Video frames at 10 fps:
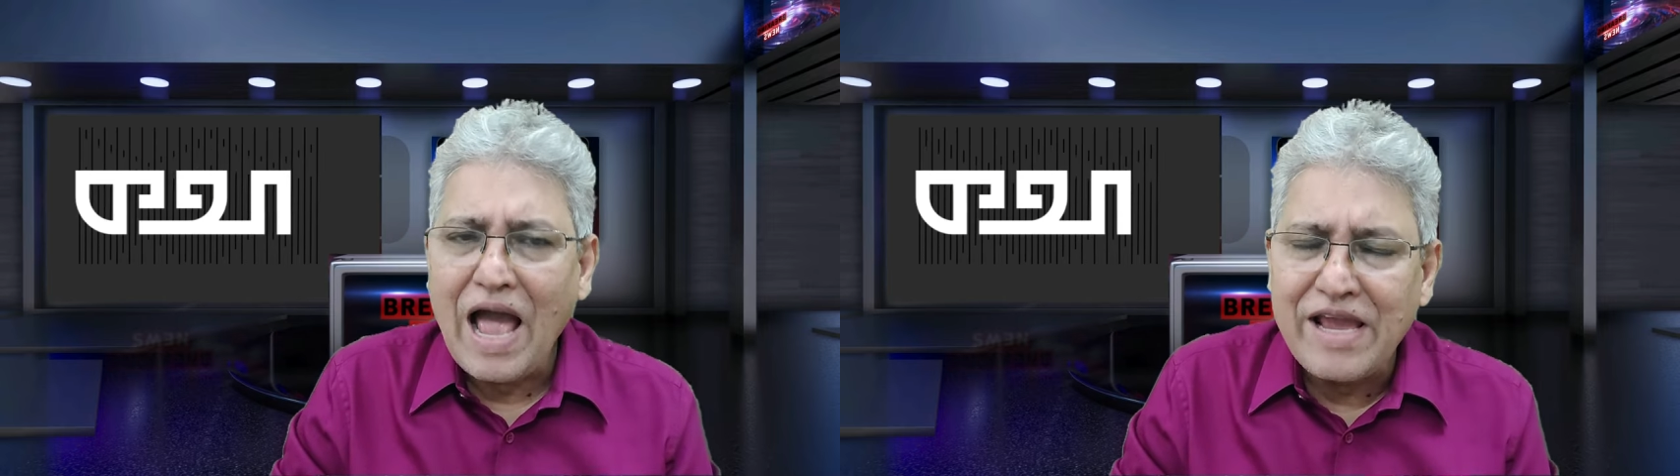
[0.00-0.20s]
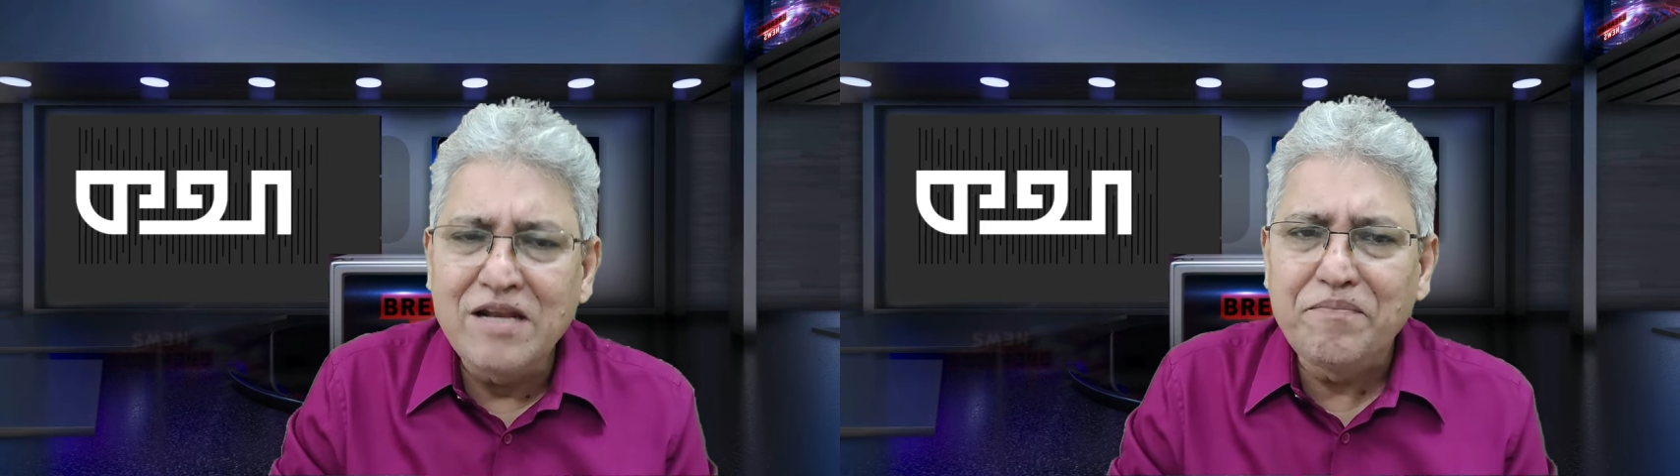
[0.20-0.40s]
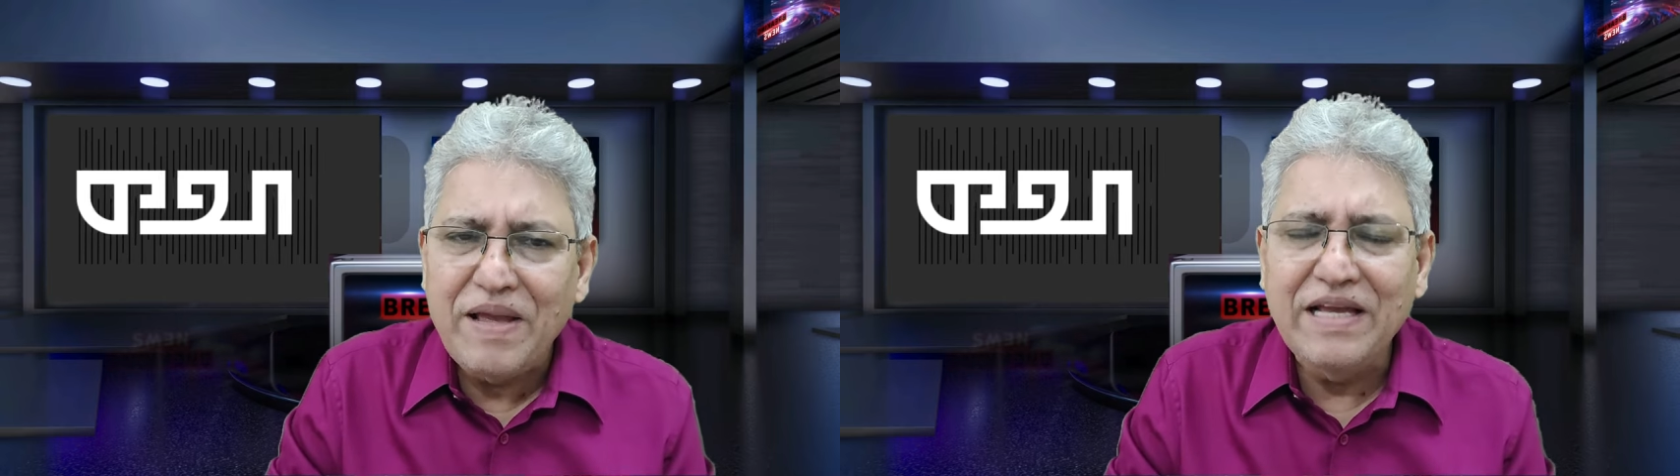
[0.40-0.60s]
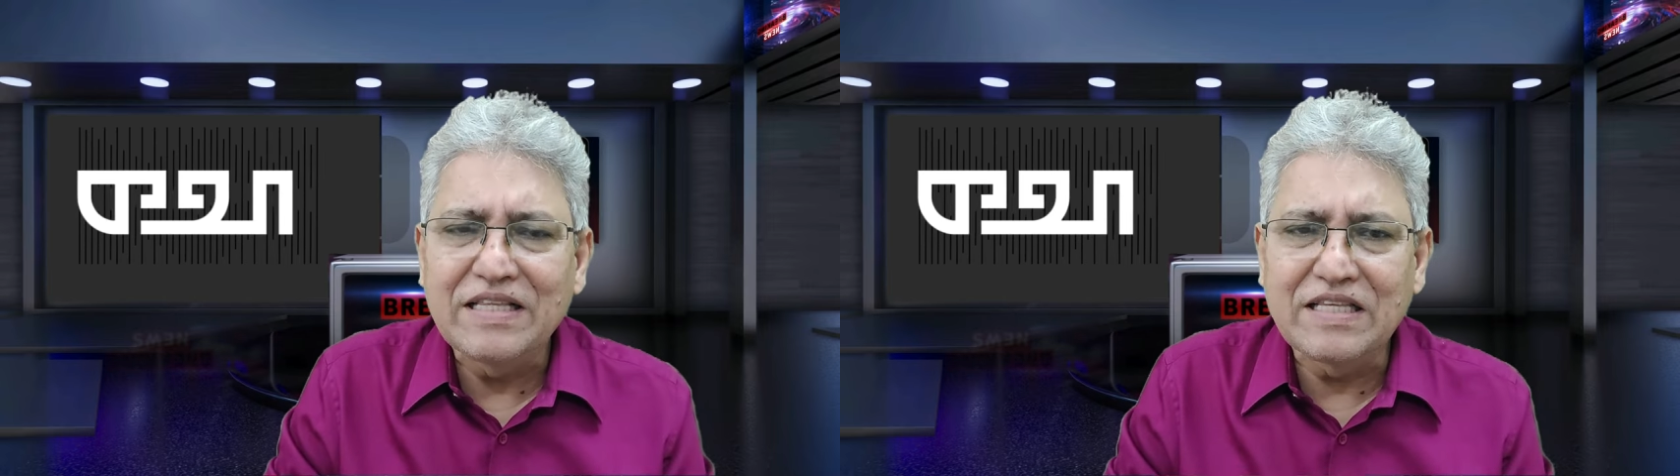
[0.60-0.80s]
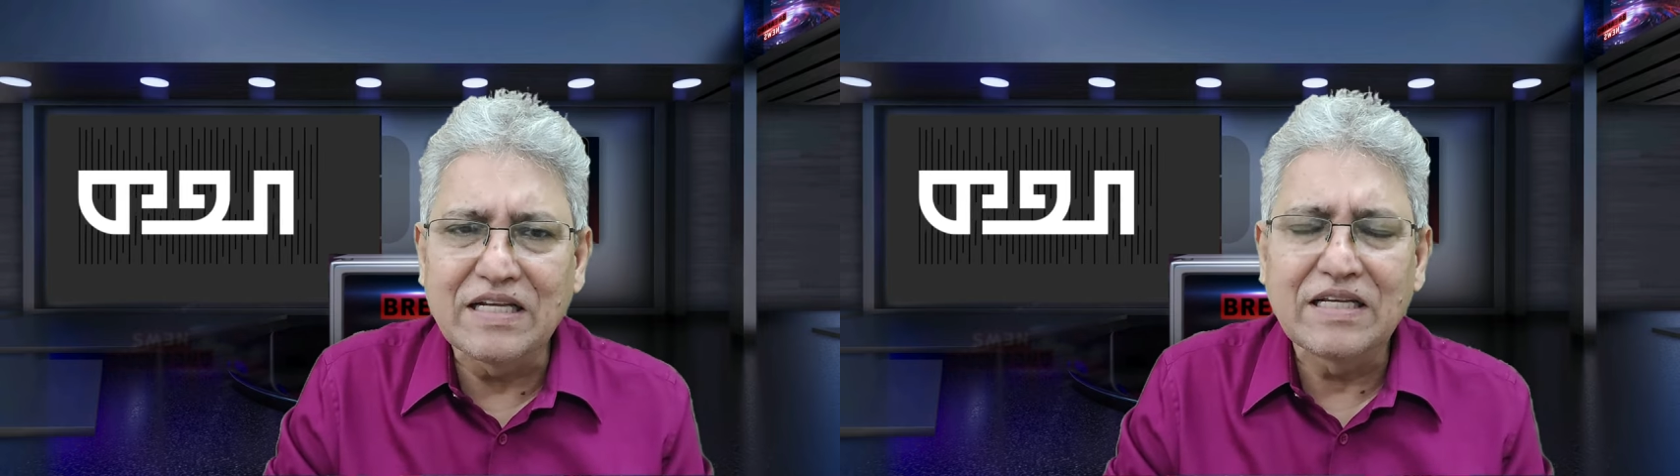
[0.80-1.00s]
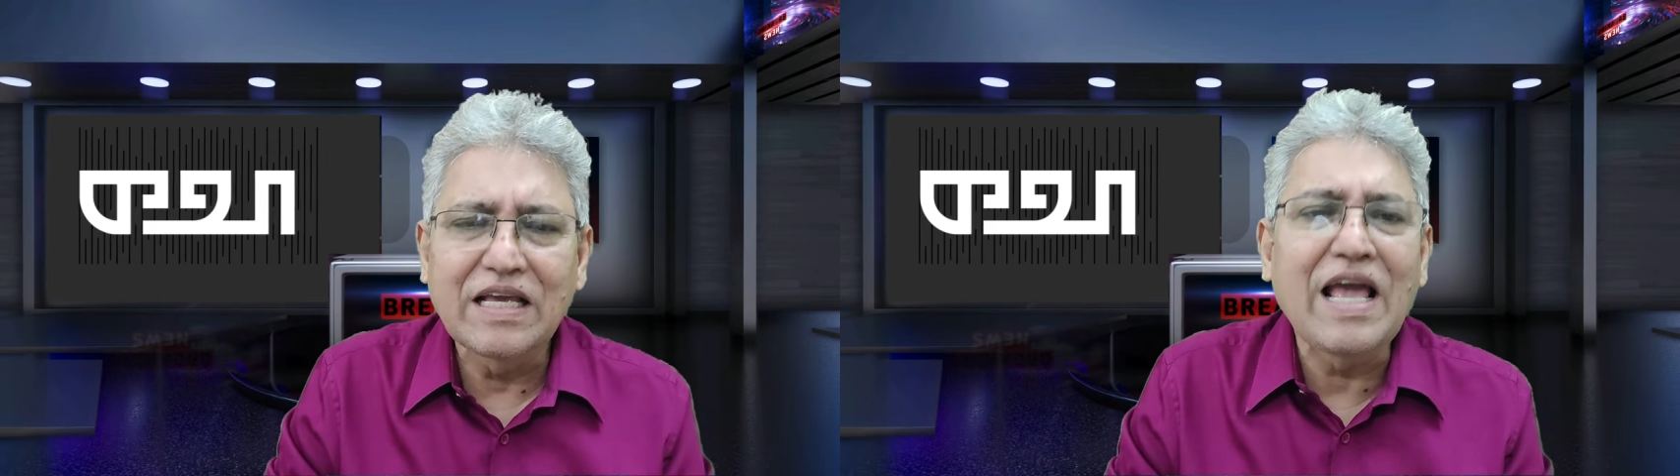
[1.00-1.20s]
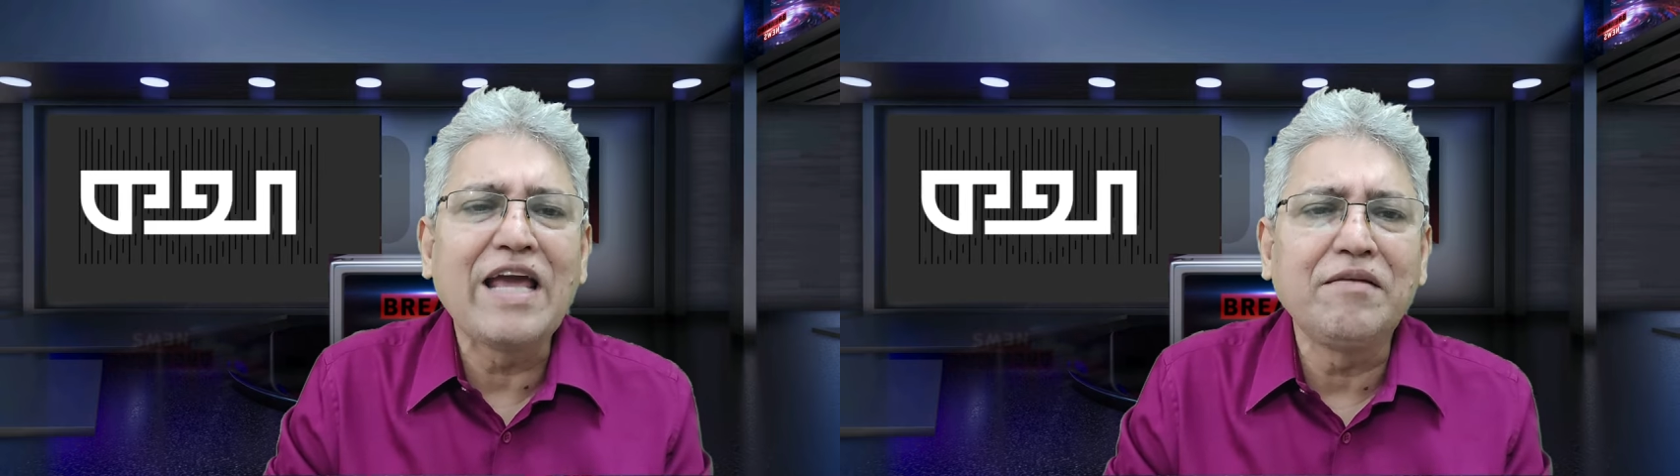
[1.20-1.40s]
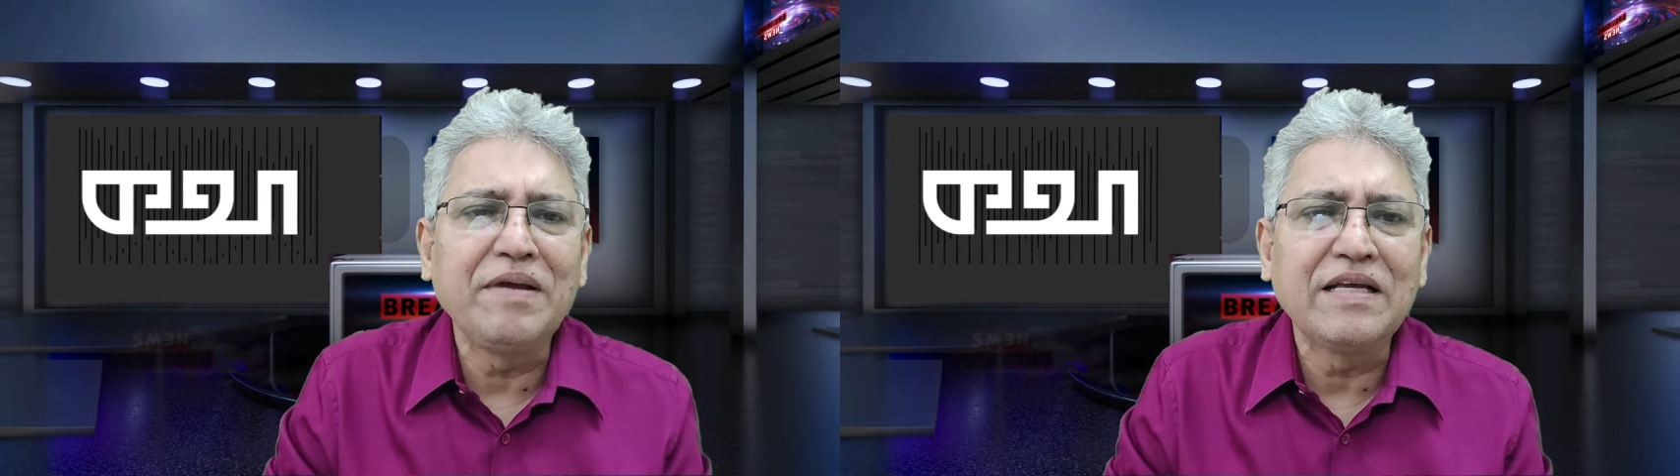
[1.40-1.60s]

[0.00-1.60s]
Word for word: আইন ভেঙেছেন কে আইন